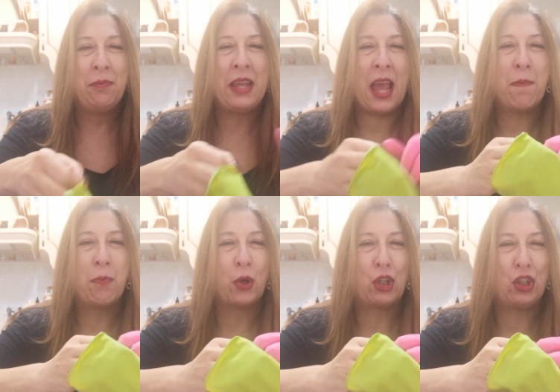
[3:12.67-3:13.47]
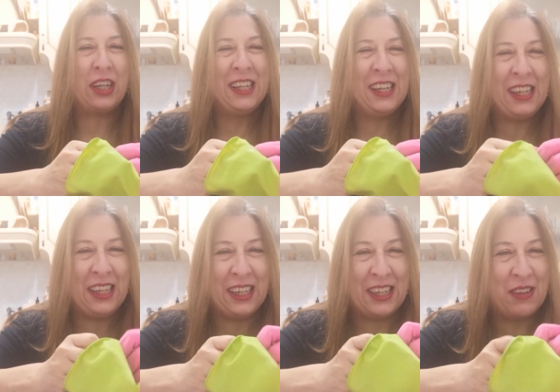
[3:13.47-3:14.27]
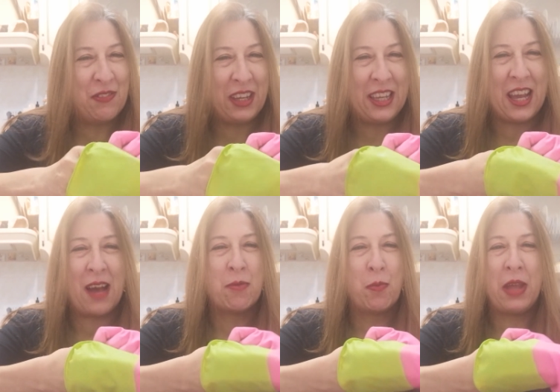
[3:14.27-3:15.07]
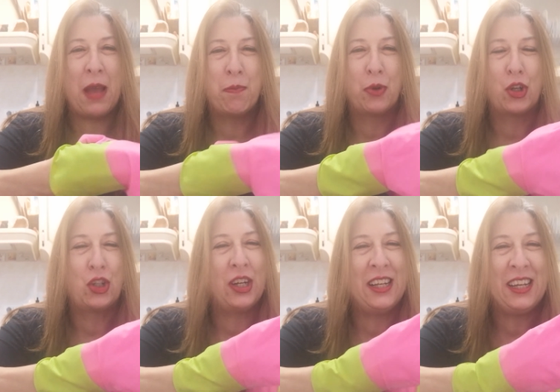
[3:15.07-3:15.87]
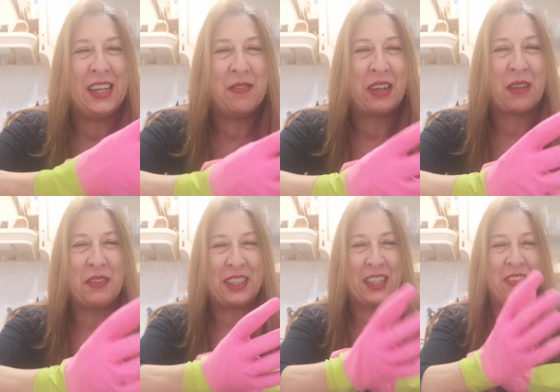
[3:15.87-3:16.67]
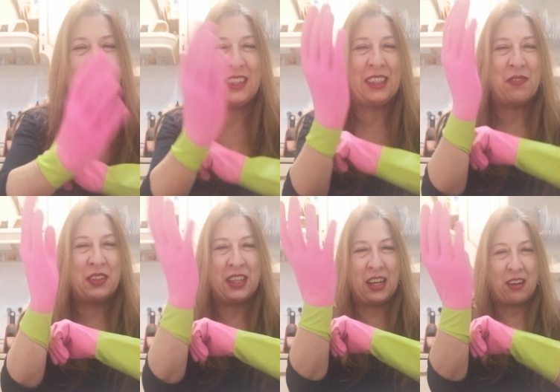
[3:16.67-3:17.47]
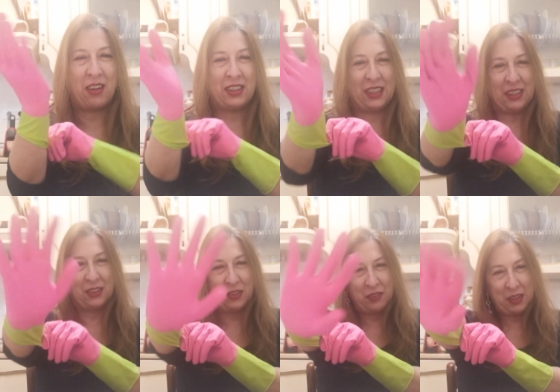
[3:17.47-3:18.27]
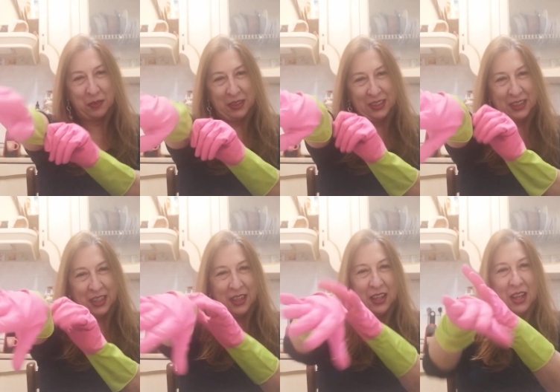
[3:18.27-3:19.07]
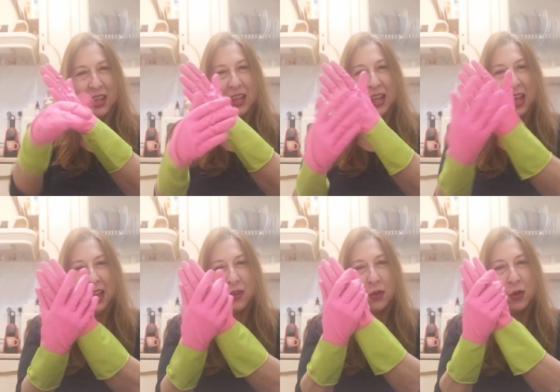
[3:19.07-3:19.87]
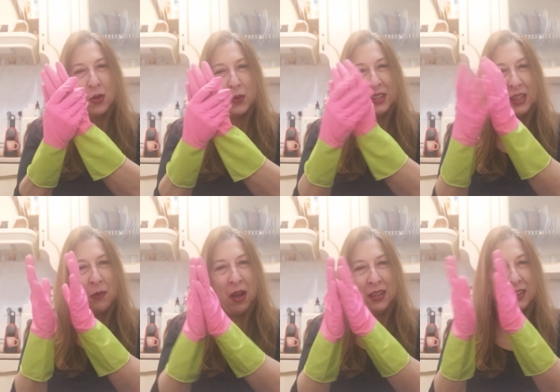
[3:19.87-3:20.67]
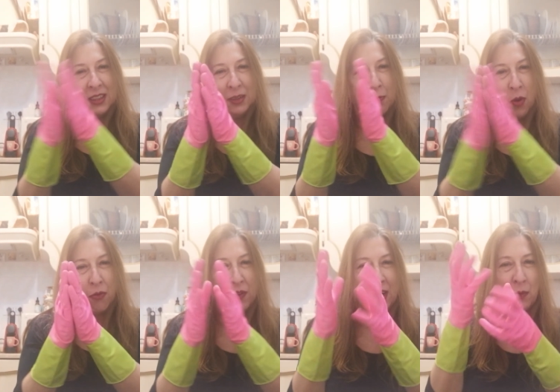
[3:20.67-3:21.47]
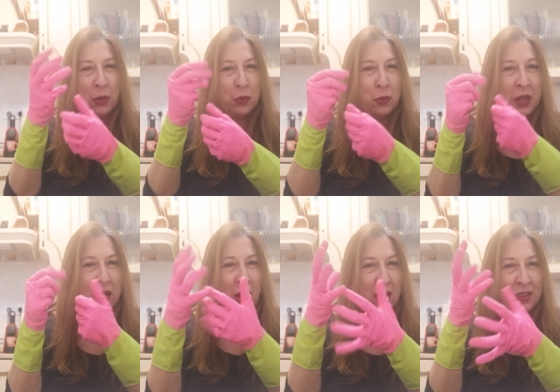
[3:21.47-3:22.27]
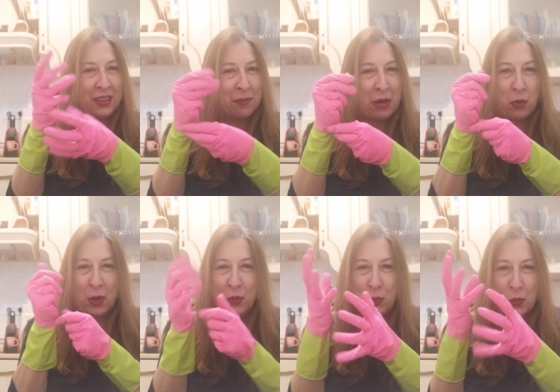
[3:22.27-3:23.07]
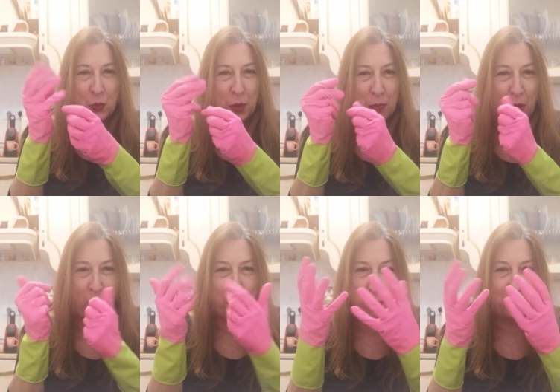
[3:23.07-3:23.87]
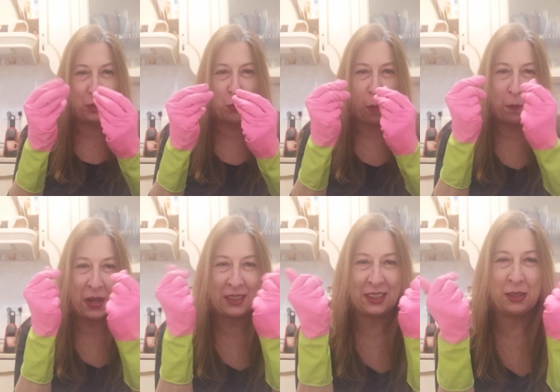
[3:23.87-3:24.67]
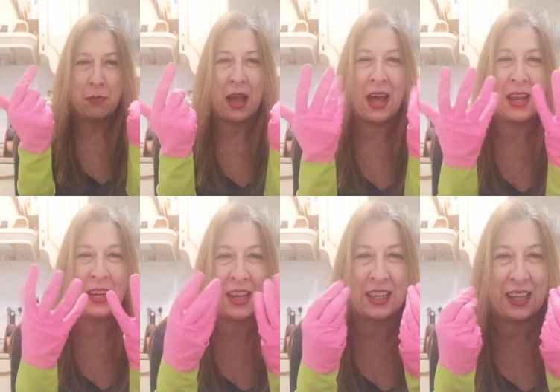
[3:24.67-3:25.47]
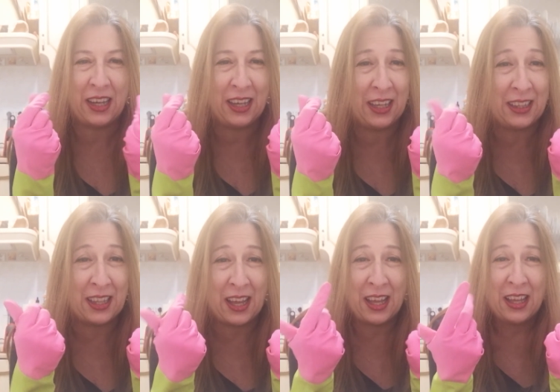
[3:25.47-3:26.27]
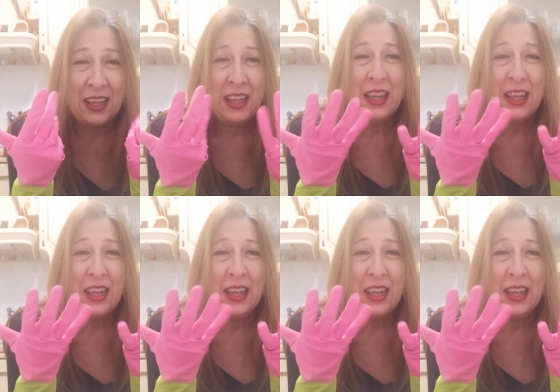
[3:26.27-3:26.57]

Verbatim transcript: miei porcellini vi chiamo miei porcellini perché mi scrivete sempre delle cose che sono veramente ecco con questi guanti si può fare qualunque cosa ma qualunque proprio si può plasmare la creta